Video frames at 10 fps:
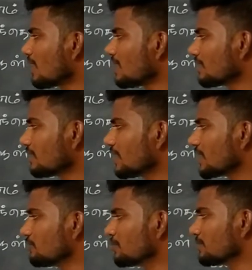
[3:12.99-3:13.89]
ஆன்ற
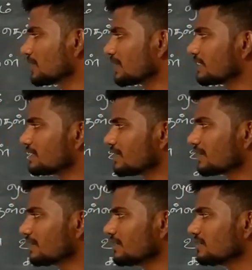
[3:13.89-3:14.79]
அறிவும் என
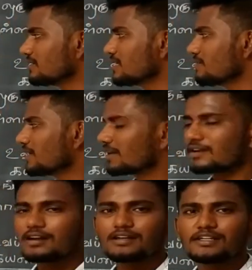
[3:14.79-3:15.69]
இரண்டின்
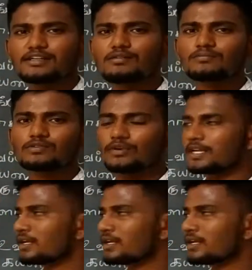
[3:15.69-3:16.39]
நீள்வினையால் நீளும் குடி